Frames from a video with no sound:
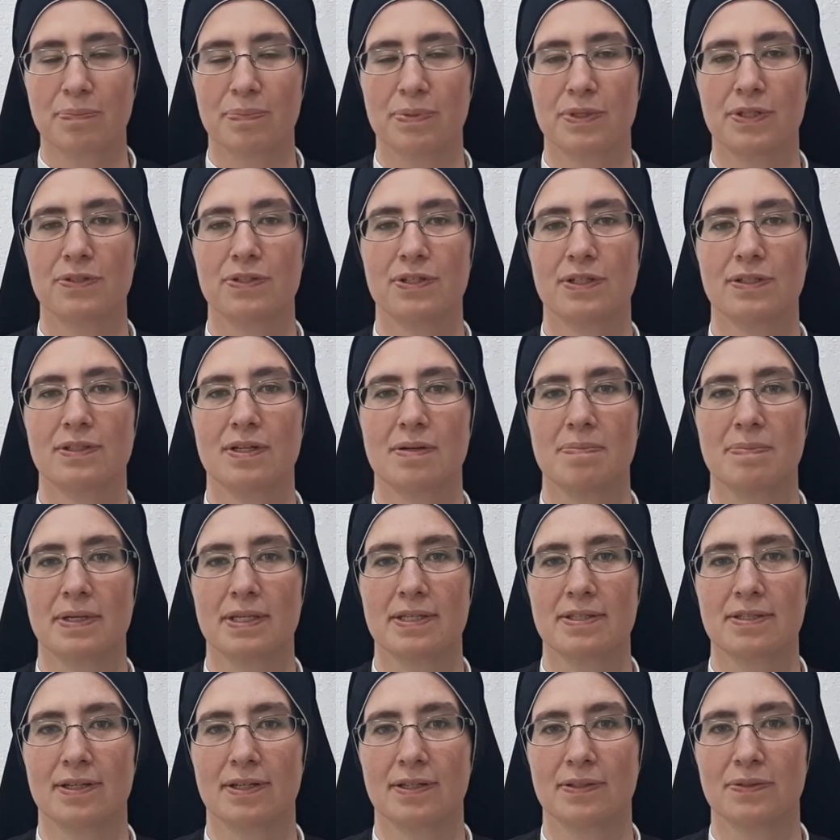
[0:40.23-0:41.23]
pedindo à
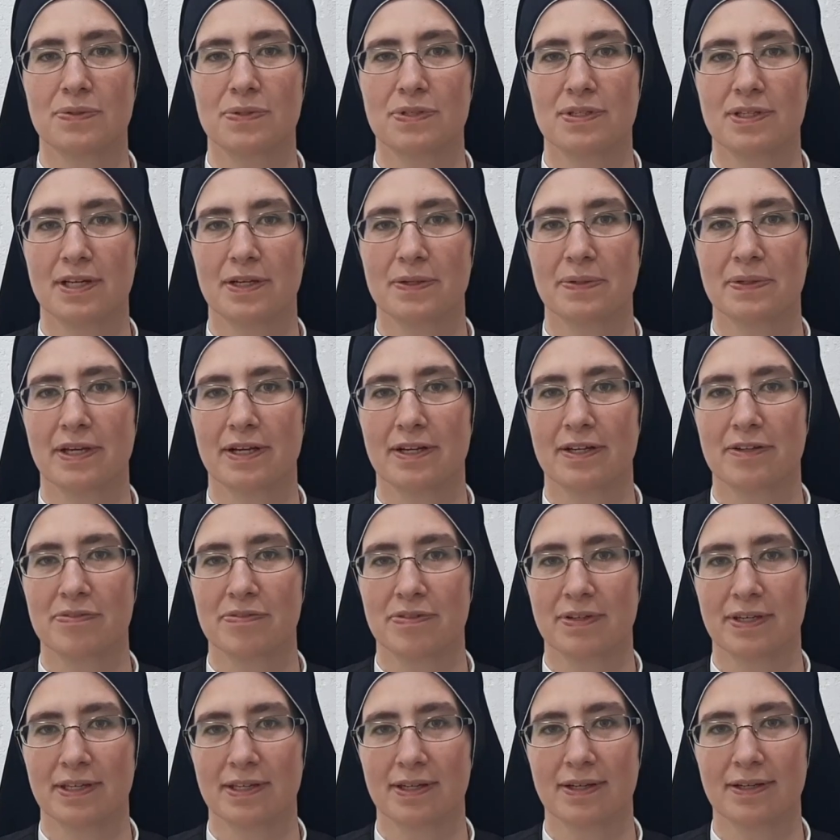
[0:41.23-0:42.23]
Mãezinha do Céu que ela
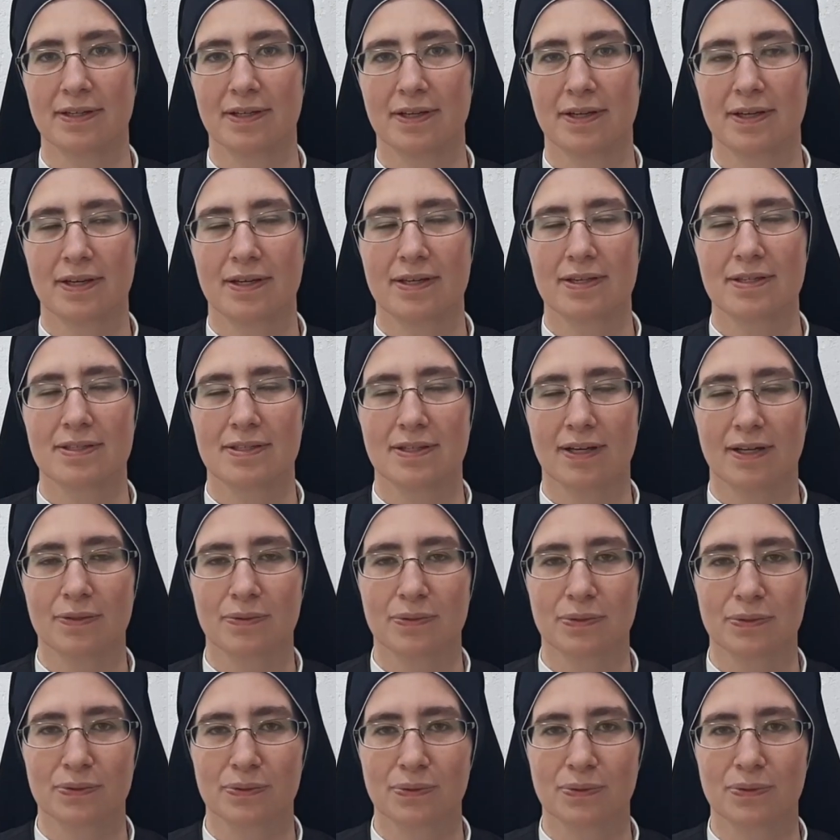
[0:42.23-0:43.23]
venha
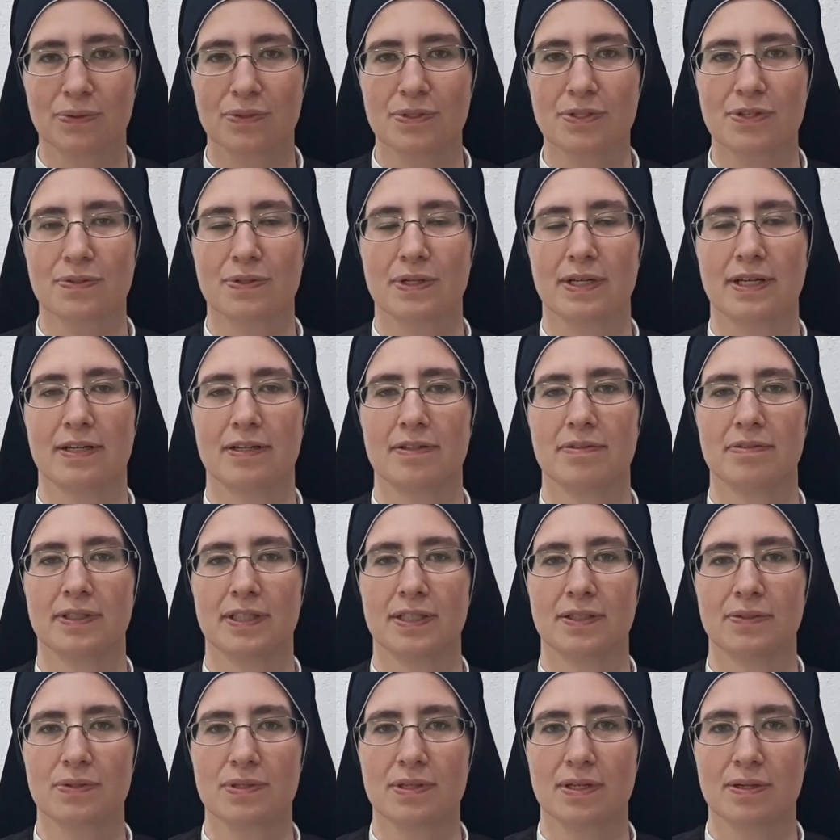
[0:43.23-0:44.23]
estar conosco, que ela
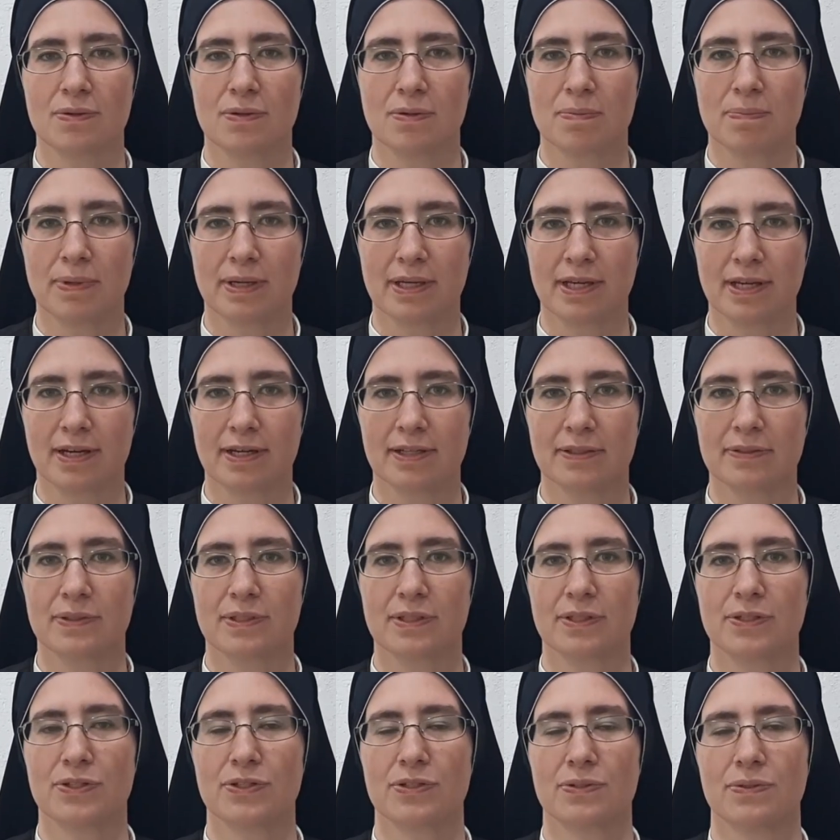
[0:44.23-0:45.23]
venha nos acompanhar
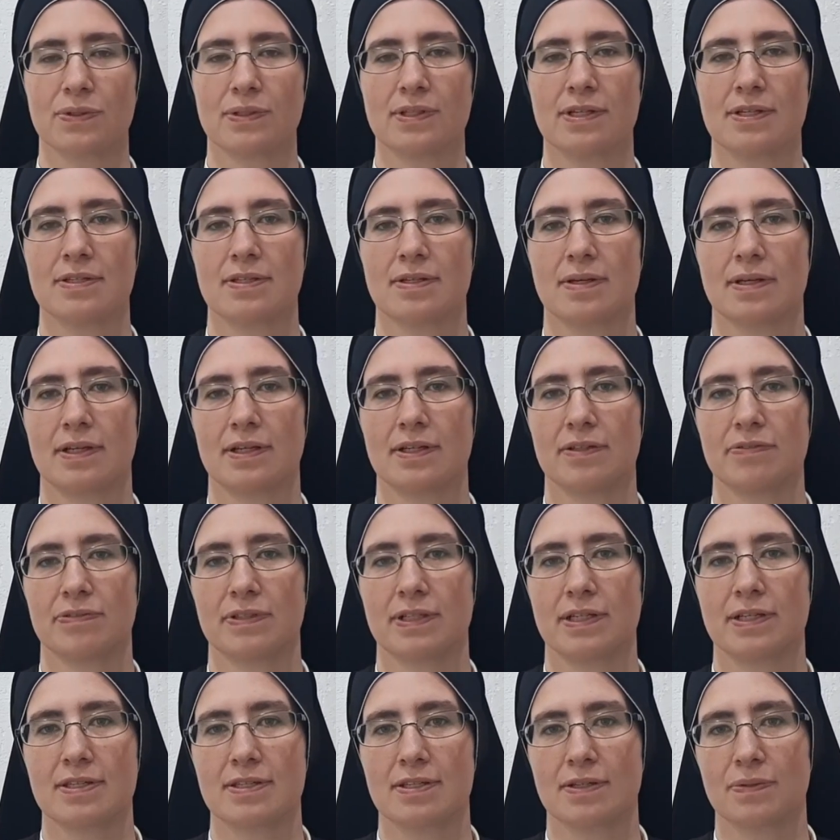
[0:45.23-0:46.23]
durante toda essa
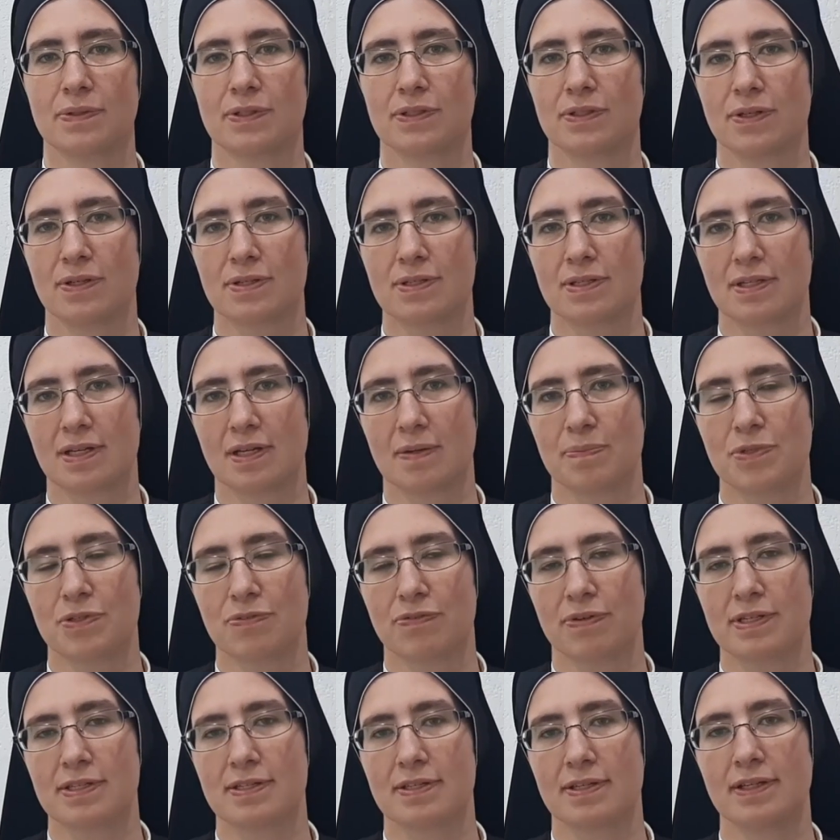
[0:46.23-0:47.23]
reflexão que nós
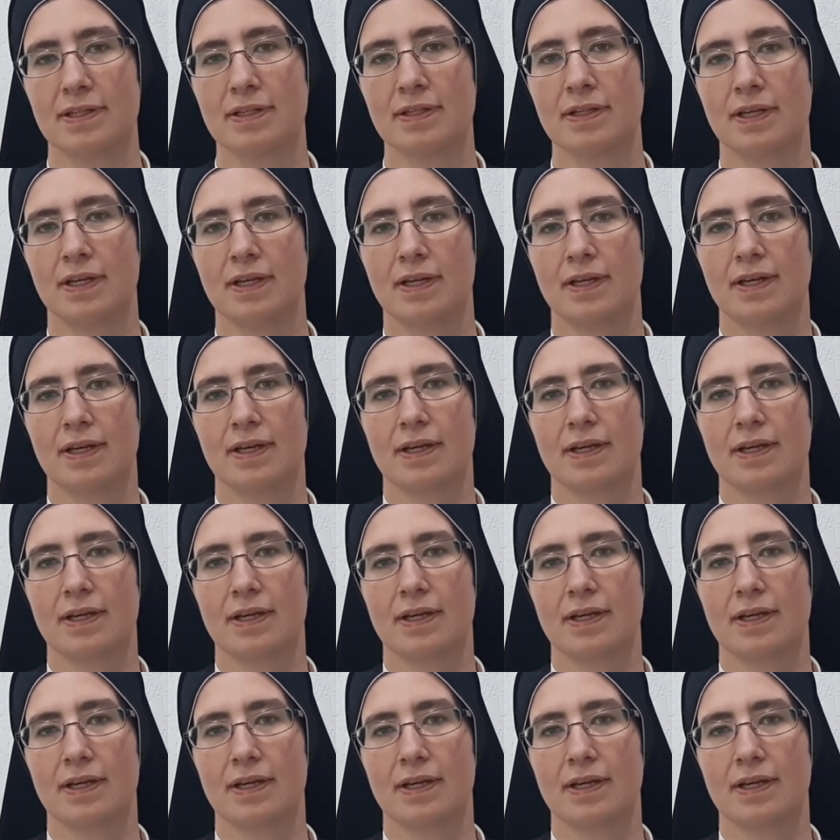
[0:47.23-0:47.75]
iremos fazer,